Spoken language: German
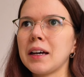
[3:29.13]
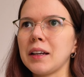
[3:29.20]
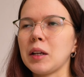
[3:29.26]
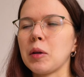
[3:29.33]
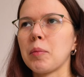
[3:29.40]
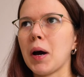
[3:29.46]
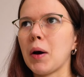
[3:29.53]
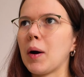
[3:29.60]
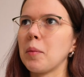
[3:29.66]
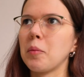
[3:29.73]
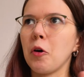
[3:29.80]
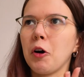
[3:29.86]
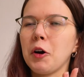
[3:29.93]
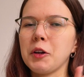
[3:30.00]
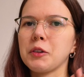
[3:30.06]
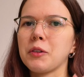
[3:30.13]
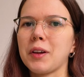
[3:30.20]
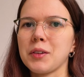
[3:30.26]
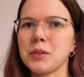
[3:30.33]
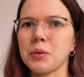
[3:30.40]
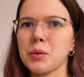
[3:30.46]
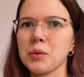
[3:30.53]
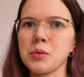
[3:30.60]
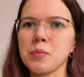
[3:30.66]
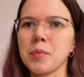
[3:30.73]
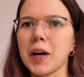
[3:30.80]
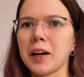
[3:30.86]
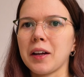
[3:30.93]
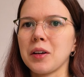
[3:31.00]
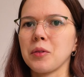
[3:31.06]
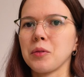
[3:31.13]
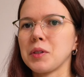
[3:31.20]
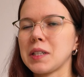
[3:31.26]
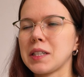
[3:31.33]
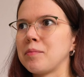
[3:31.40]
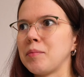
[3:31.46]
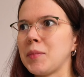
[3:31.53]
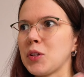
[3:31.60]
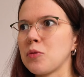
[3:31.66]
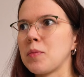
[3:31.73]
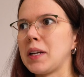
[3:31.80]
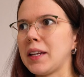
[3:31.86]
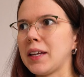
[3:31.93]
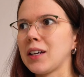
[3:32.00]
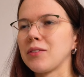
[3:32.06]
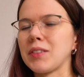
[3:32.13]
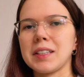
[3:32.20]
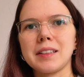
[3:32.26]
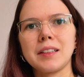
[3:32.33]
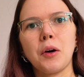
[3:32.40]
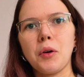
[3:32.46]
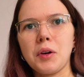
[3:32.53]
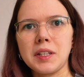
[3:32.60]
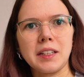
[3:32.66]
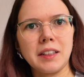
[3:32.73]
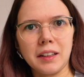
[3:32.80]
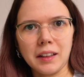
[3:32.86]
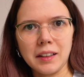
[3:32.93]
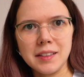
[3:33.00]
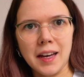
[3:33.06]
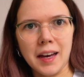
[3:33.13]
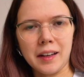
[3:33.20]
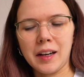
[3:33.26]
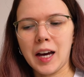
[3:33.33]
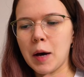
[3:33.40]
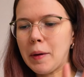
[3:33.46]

eine PowerPoint oder so zu machen und mir zu überlegen, was genau ich dann da drin sage.